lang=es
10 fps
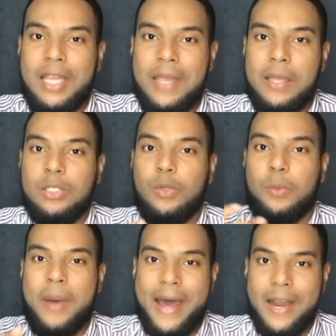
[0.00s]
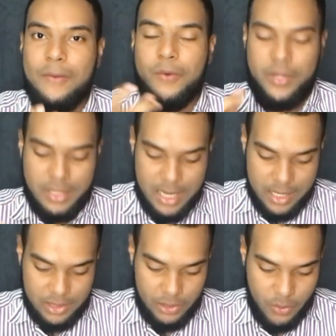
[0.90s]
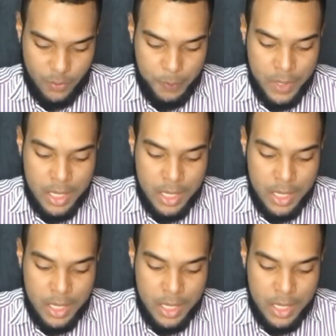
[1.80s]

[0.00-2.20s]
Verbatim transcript: estos párrafos de esta canción.